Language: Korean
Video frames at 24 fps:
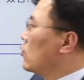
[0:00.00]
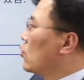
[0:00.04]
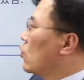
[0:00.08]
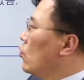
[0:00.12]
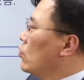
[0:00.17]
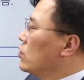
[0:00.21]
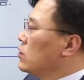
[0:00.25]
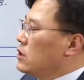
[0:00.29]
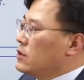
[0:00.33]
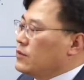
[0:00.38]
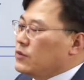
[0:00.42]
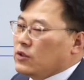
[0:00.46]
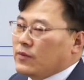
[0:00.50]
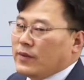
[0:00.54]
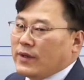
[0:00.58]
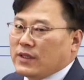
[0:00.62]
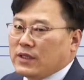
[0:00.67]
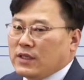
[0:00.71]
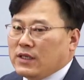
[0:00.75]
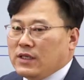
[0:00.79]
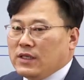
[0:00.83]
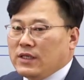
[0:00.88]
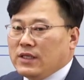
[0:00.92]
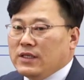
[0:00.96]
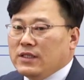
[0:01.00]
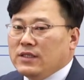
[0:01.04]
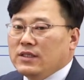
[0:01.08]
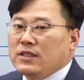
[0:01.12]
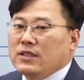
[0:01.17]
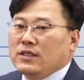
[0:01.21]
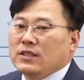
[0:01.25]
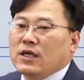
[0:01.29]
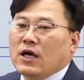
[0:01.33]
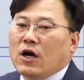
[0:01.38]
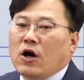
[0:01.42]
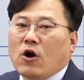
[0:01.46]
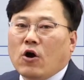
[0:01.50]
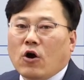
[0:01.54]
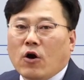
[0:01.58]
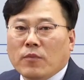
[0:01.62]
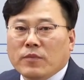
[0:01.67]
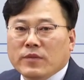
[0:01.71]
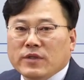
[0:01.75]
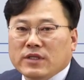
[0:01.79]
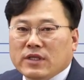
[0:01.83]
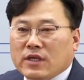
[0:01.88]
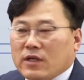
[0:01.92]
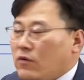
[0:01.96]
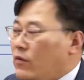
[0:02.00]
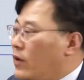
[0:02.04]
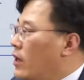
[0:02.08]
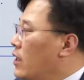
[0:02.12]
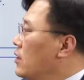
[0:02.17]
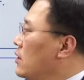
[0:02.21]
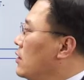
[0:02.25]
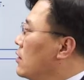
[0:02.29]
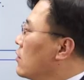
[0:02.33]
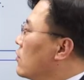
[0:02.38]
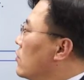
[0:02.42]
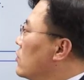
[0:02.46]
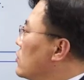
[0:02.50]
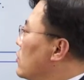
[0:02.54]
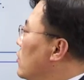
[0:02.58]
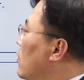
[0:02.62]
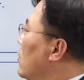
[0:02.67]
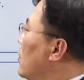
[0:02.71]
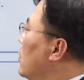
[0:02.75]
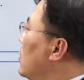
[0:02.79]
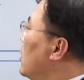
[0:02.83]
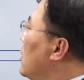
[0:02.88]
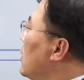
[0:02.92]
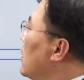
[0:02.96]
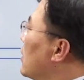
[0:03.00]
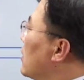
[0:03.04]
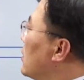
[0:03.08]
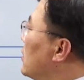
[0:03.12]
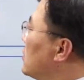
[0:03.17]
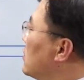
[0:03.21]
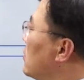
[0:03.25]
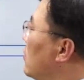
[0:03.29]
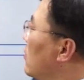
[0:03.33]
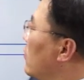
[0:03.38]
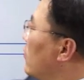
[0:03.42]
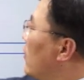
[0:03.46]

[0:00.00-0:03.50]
뭐 고지임 위반이 있느냐 없느냐를 확인하는 거죠. 그래서